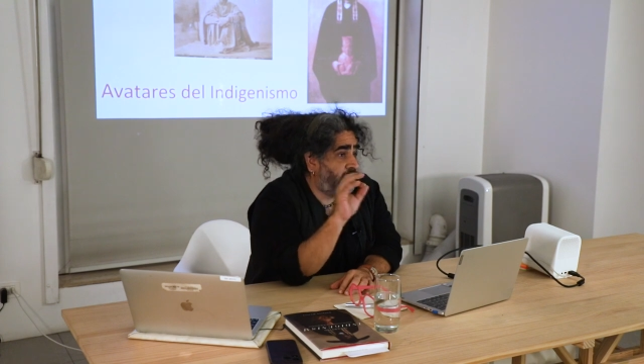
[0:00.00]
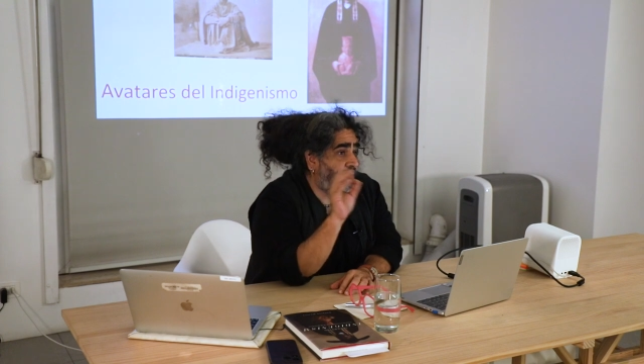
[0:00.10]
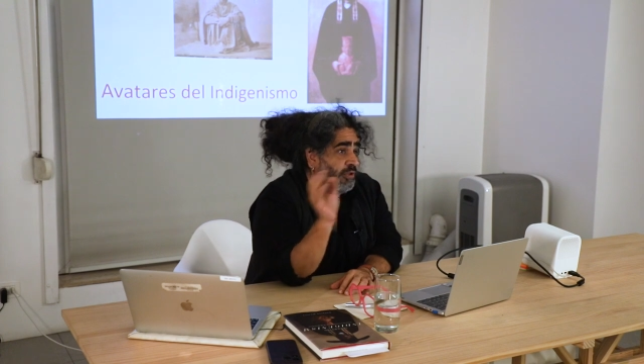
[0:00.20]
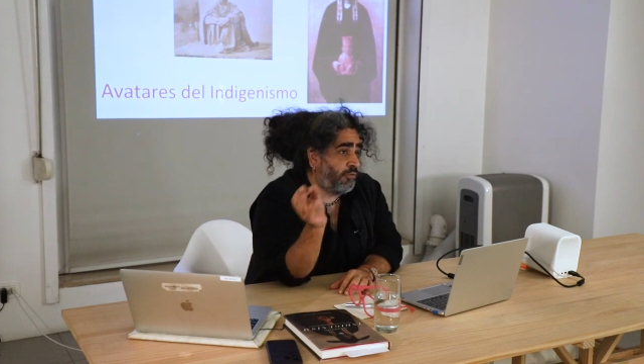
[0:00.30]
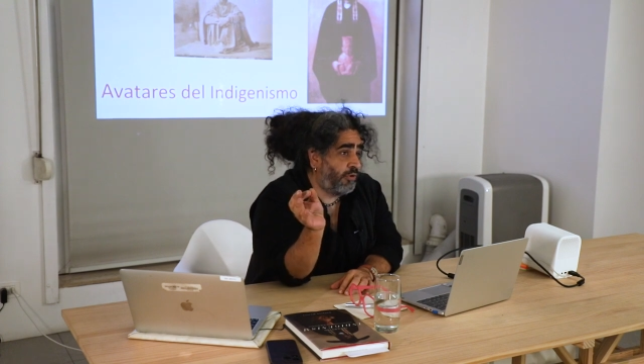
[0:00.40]
una,
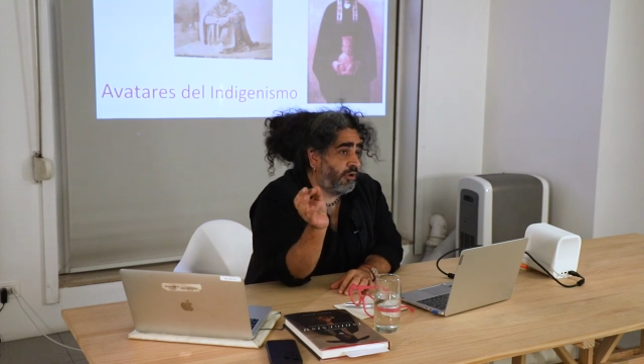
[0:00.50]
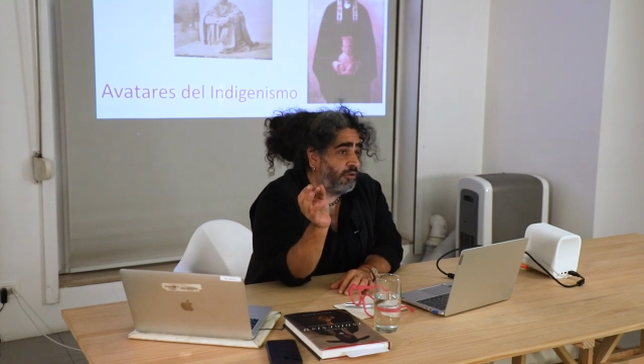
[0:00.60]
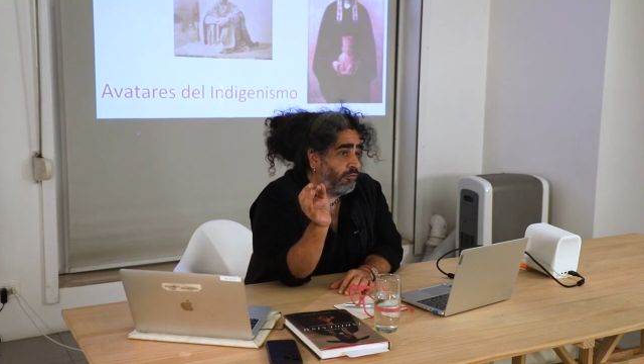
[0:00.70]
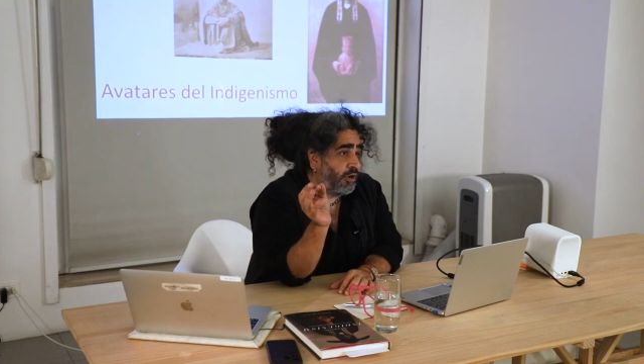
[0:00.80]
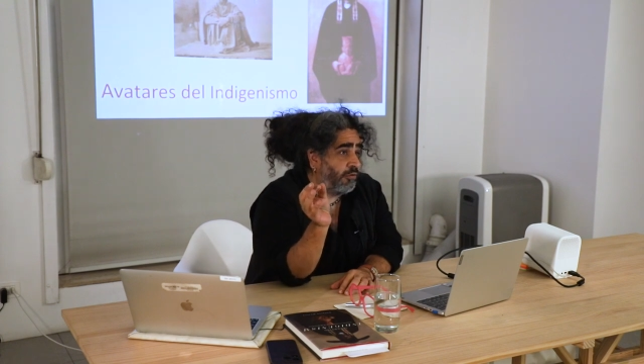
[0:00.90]
de, una,
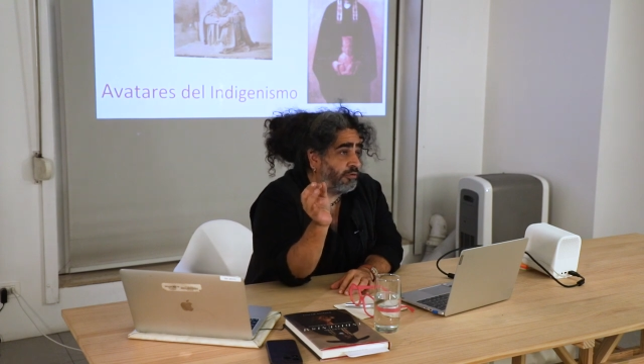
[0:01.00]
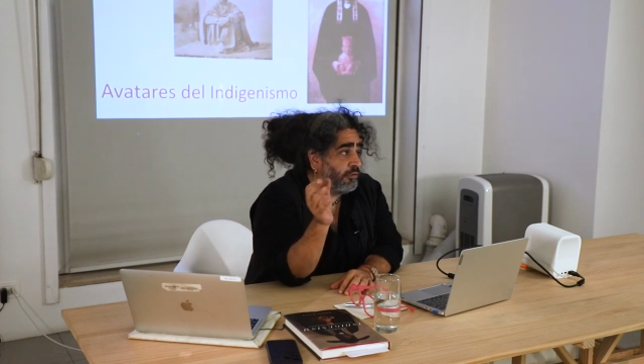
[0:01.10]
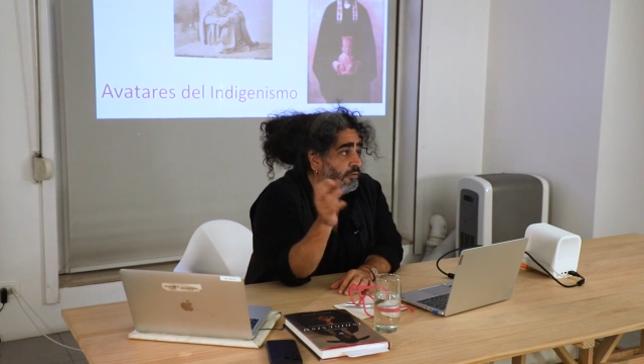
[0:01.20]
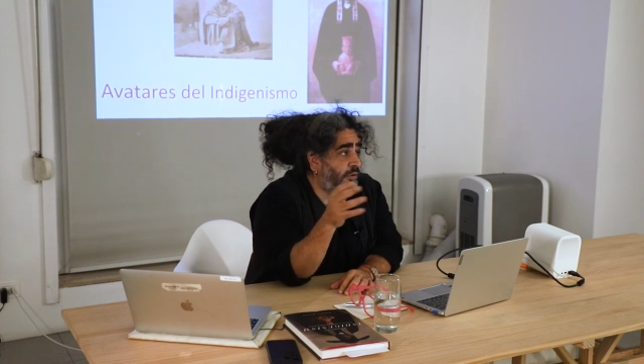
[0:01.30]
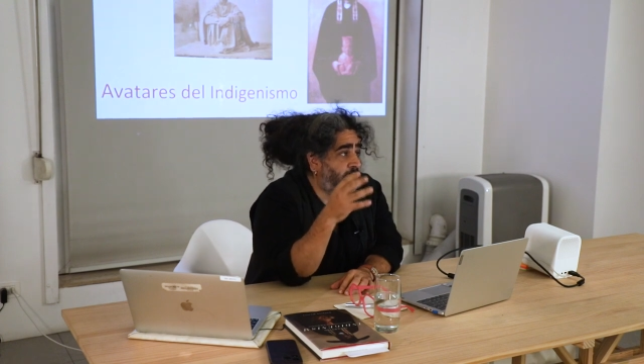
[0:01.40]
de uno al
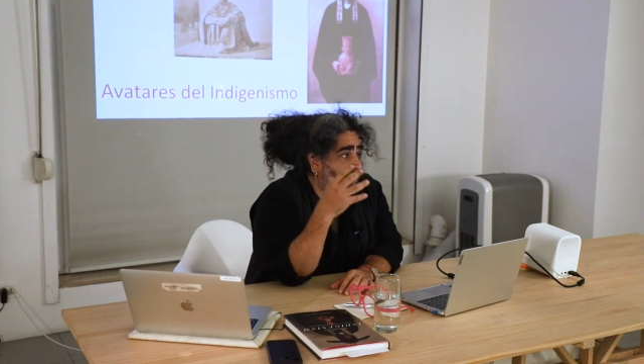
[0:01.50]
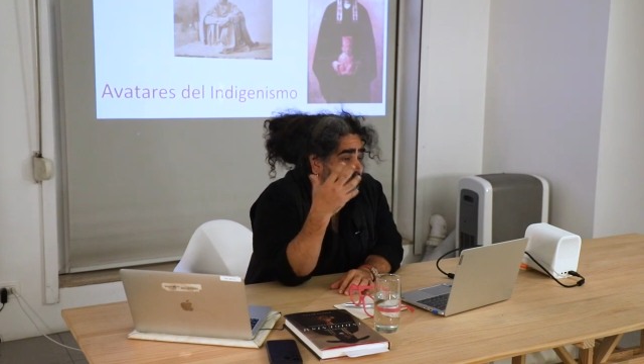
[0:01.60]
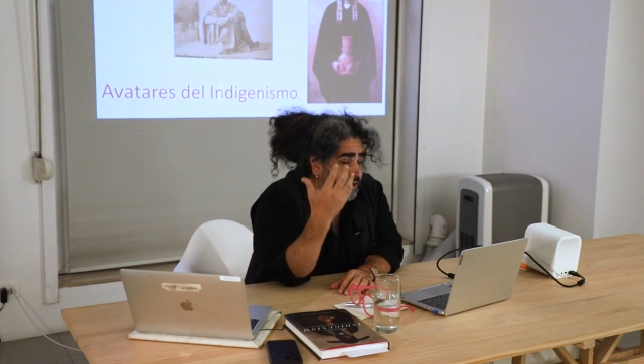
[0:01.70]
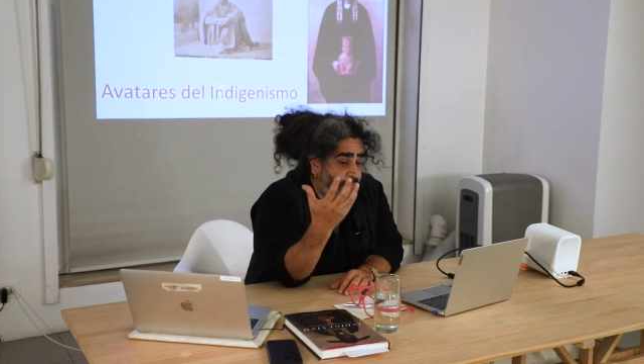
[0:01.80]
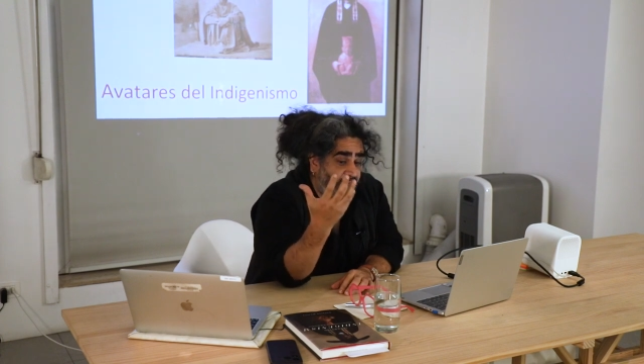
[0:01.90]
otro
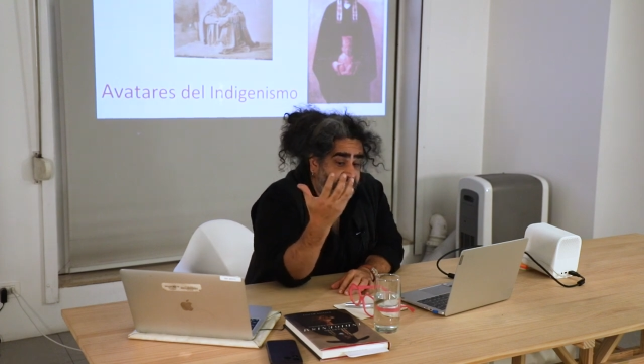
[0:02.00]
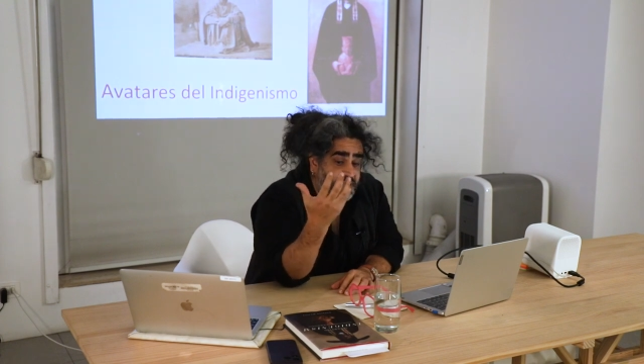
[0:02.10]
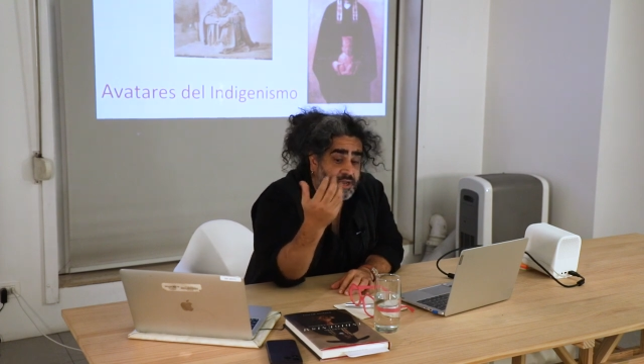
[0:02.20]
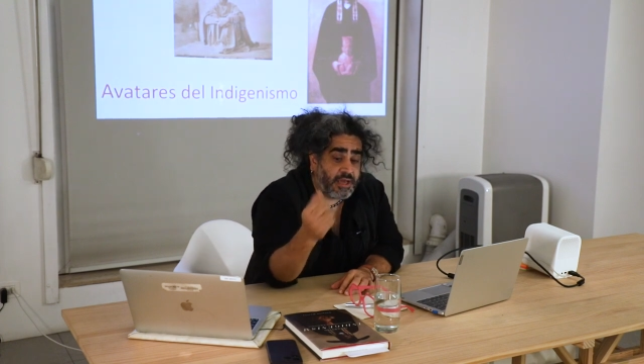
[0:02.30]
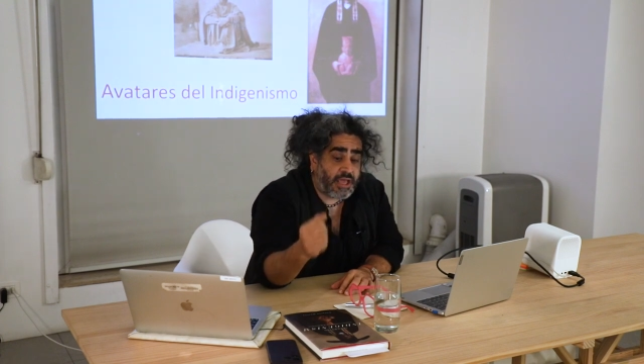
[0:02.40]
que
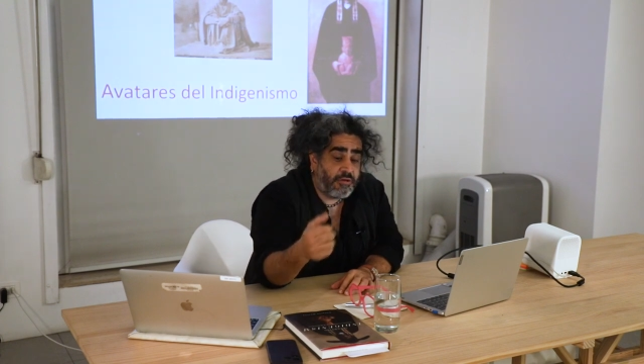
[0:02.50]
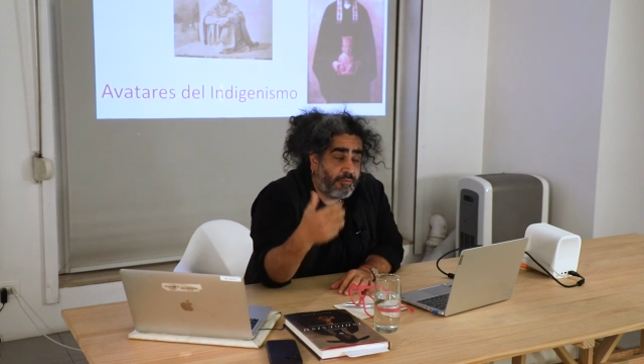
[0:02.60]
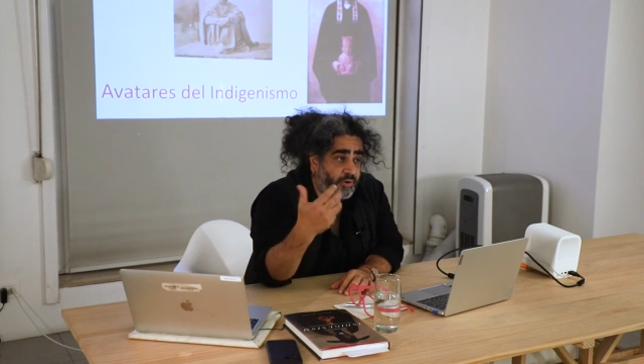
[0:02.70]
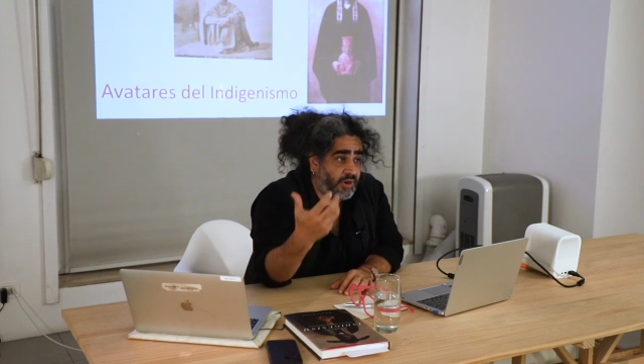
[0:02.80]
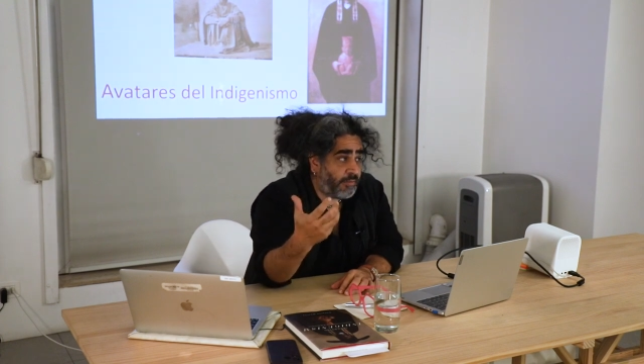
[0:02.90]
pareciera que hay un
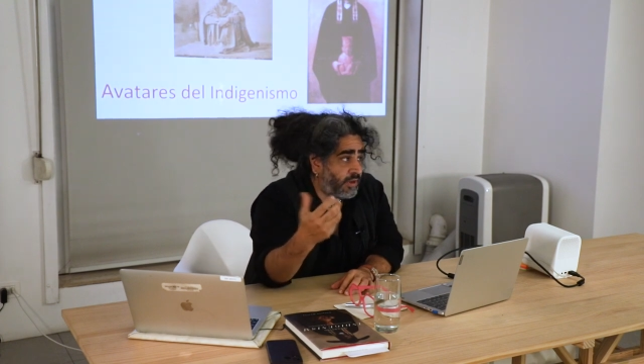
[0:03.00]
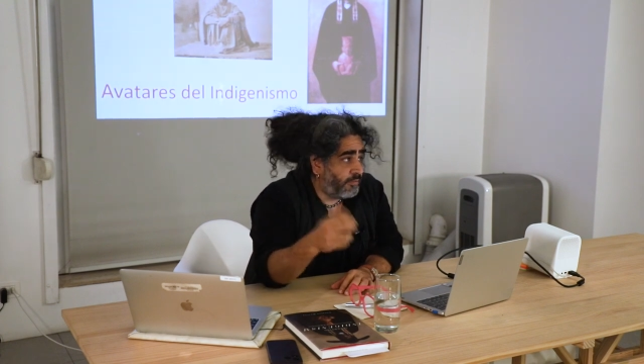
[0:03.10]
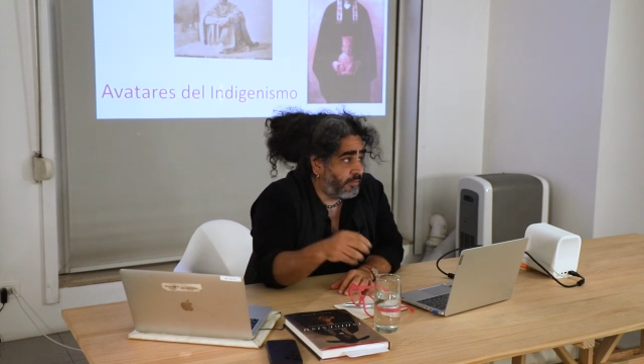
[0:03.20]
problema.